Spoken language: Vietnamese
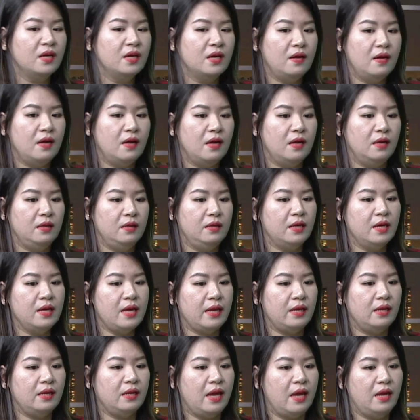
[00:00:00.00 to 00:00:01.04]
Uh, những cái
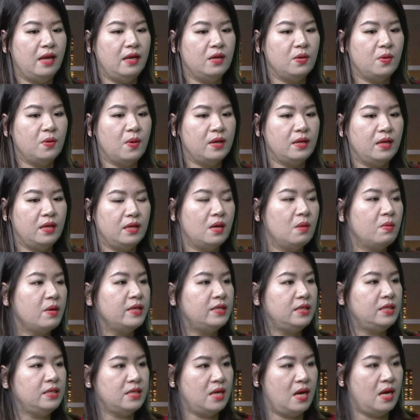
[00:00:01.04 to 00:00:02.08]
ngành nghề liên quan đến công
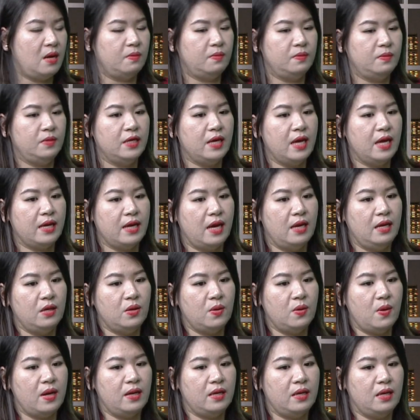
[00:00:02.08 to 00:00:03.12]
nghệ sinh học, những ngành nghề
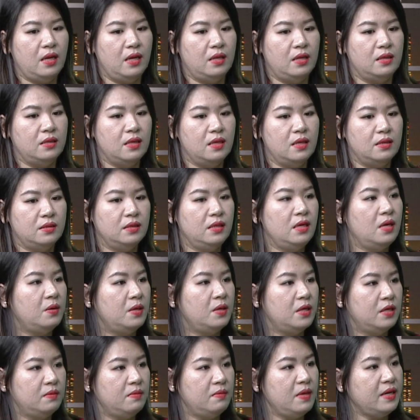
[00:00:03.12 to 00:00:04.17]
liên quan đến ờ, dữ liệu
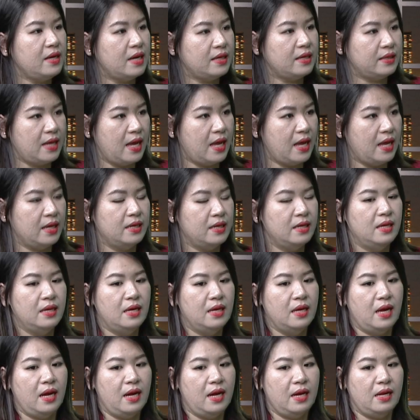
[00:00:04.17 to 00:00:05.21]
lớn big data
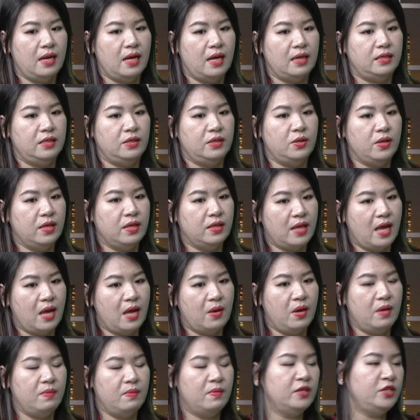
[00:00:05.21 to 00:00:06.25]
hay là trí tuệ nhân
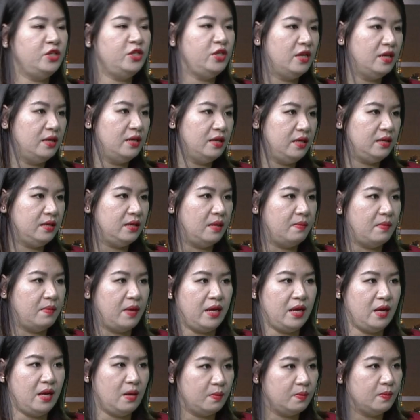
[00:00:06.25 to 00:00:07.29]
tạo hay machine learning là
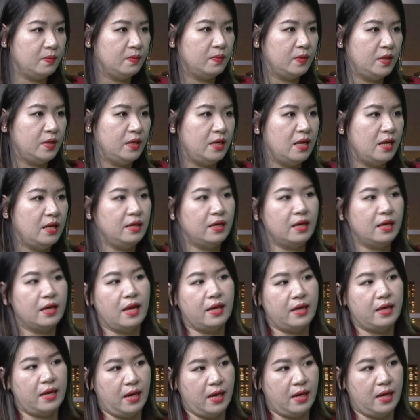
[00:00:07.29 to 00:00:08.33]
máy học thì đấy là những cái
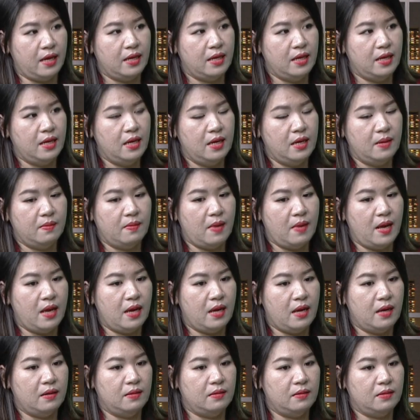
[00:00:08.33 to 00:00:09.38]
ngành nghề
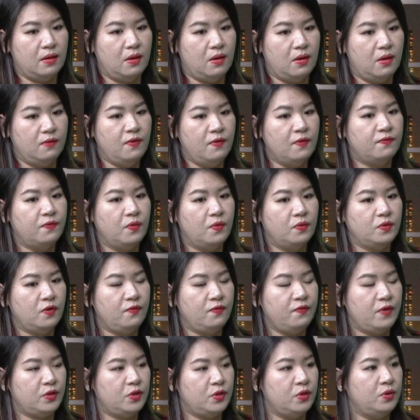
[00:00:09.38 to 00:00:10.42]
mà nó phục vụ cho
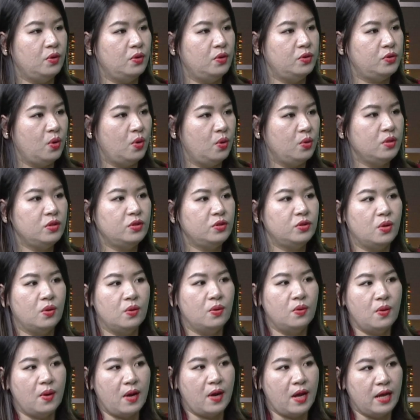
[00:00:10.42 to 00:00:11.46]
việc chuyển đổi số những
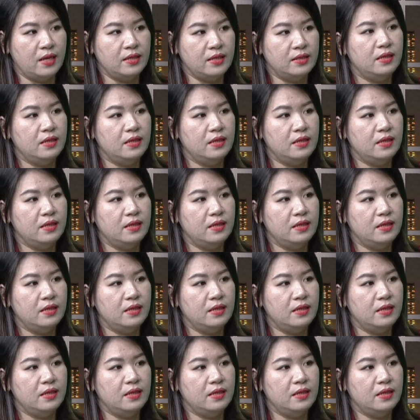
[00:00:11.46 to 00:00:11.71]
số hóa dữ